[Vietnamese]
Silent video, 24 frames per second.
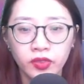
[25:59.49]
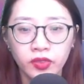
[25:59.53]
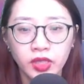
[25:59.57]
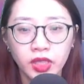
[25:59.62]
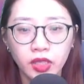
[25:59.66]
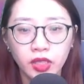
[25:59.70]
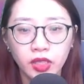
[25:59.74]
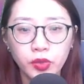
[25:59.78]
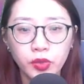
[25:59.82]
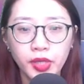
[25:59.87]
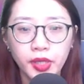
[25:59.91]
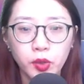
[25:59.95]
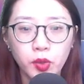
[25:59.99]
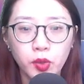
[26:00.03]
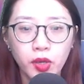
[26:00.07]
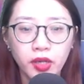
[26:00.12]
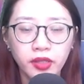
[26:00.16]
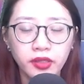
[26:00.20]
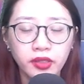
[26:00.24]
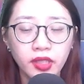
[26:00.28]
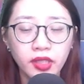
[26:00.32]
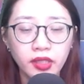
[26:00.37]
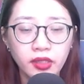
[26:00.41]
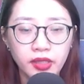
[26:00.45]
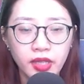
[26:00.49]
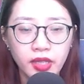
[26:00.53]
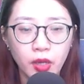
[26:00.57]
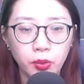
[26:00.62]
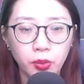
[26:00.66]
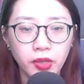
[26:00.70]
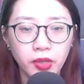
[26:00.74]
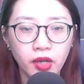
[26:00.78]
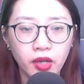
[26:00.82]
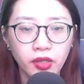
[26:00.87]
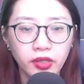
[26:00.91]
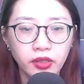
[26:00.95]
Tưởng Nguyên Quân kích
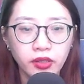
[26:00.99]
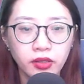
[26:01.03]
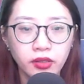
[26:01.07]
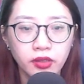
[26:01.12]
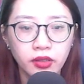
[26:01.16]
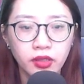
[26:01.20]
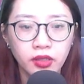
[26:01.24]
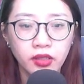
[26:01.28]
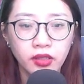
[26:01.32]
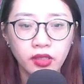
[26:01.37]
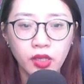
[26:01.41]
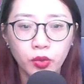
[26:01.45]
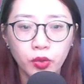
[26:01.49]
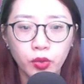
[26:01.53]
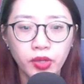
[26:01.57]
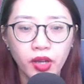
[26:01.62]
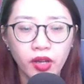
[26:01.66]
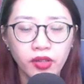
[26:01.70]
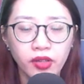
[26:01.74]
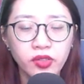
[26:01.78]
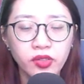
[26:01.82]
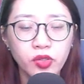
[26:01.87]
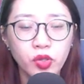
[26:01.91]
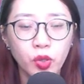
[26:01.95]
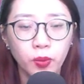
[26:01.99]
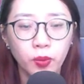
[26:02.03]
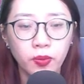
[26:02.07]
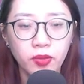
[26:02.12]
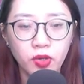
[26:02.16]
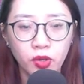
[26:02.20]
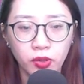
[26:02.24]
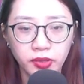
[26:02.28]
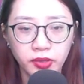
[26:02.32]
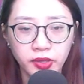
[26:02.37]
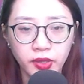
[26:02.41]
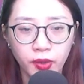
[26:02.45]
động nói Câu nói cũng
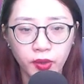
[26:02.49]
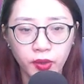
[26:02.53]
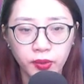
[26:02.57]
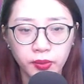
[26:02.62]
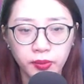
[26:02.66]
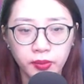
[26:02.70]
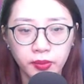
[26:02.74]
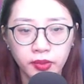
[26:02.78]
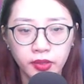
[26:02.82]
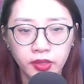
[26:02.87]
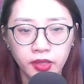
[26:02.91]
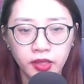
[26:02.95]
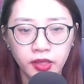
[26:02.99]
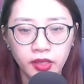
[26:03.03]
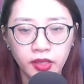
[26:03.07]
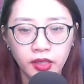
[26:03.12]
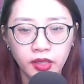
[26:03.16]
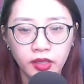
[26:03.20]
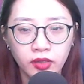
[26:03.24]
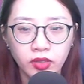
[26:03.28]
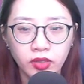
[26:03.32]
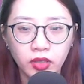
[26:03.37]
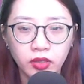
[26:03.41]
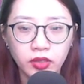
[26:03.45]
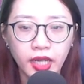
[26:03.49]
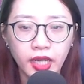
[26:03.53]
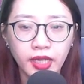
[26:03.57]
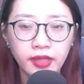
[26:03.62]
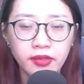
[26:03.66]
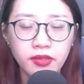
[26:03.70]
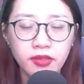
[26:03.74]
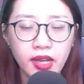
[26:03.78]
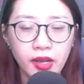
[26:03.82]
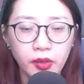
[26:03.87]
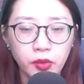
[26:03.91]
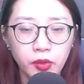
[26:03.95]
lộn xộn Tự Thanh là